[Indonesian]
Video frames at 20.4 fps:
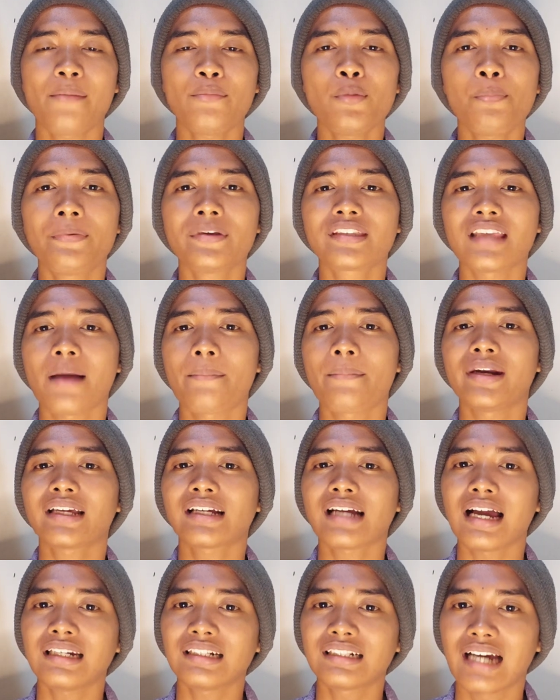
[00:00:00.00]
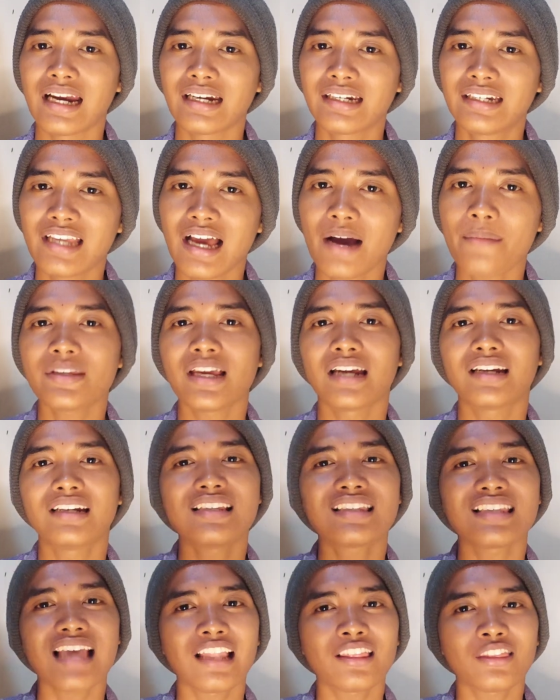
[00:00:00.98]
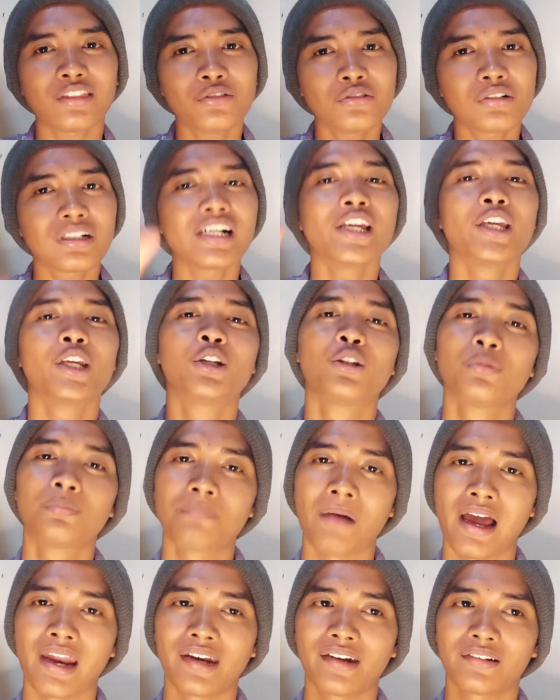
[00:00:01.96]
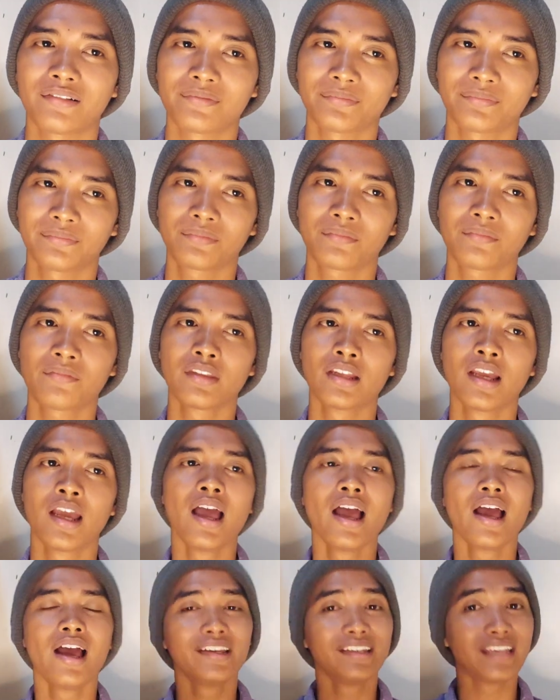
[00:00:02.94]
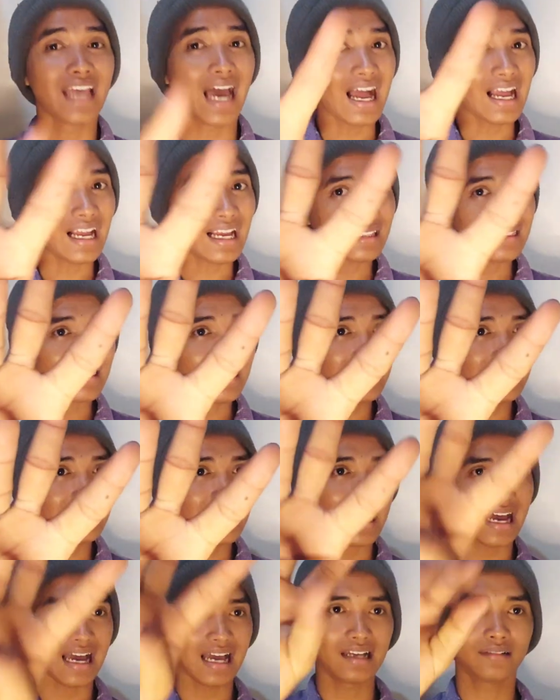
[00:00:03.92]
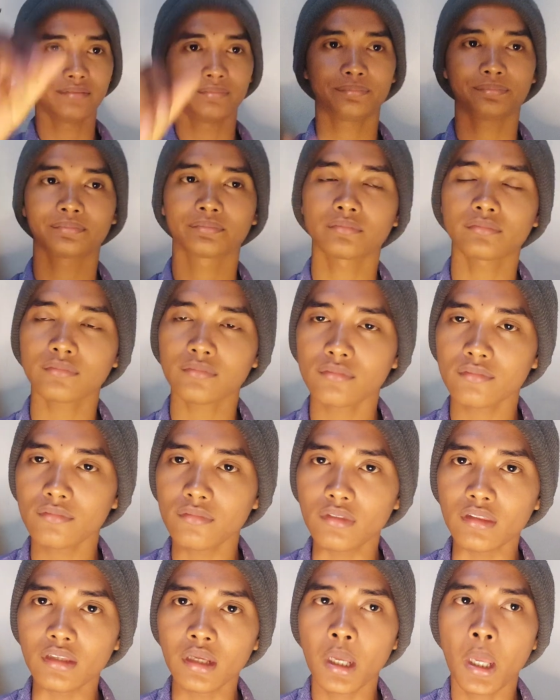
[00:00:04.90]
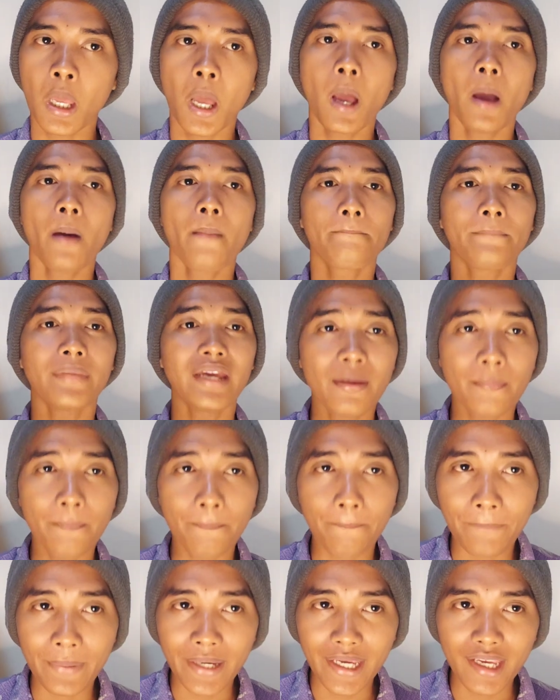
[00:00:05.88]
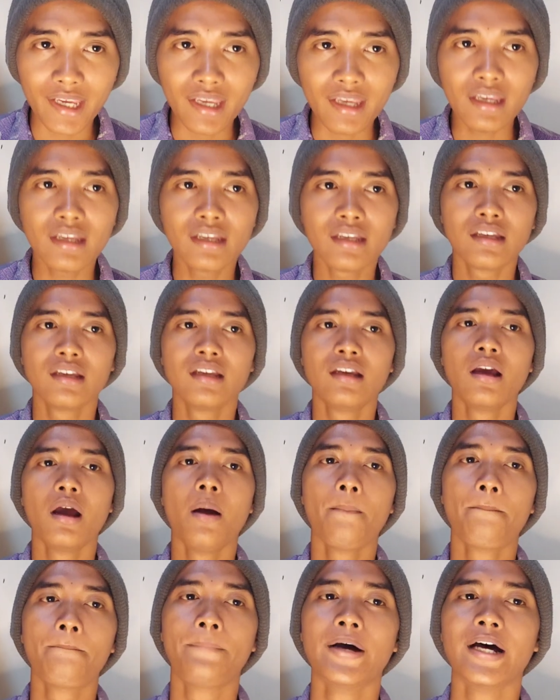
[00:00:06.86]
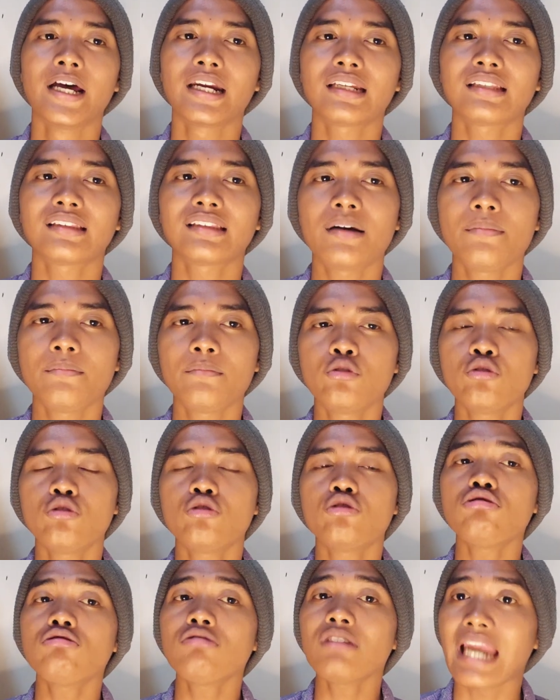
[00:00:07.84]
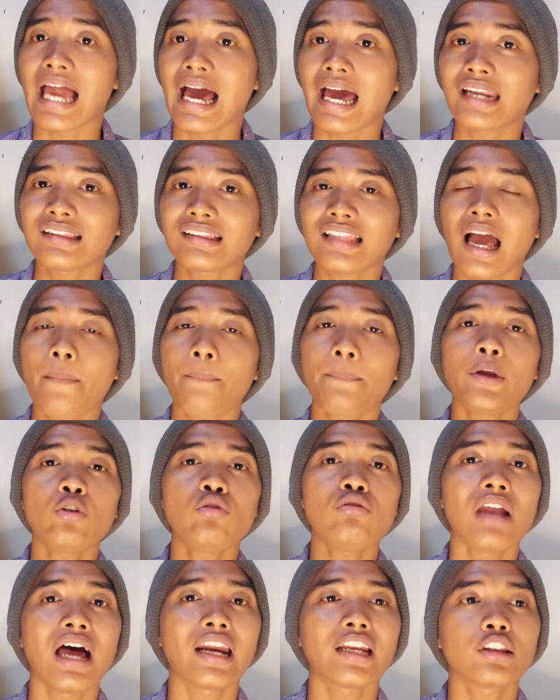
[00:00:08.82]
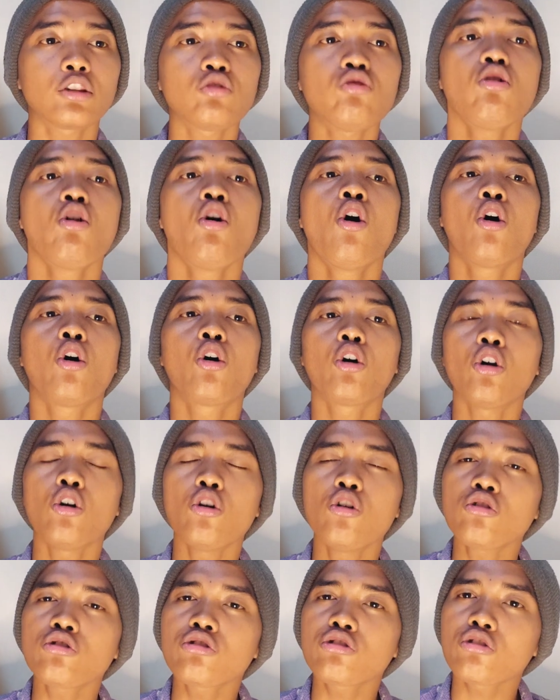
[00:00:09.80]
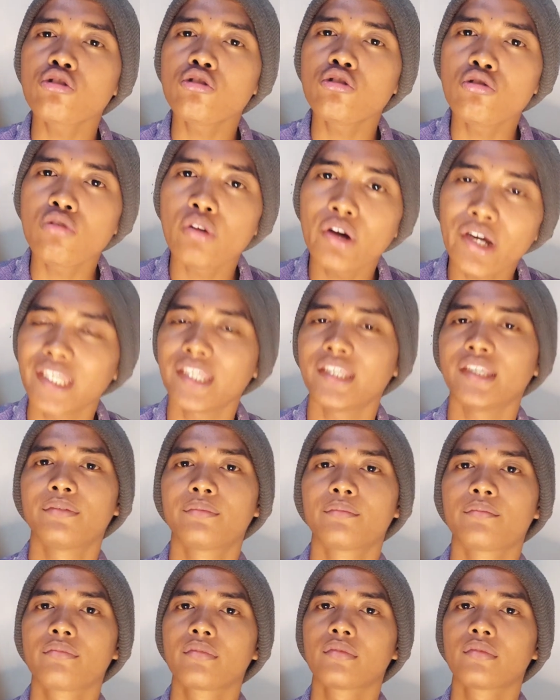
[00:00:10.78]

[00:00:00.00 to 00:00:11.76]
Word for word: kamu bisa menikah dengan dia menjadi satu kehidupan. Yang ketiga, mimpi bertemu ular tapi ular itu ngelungsungi.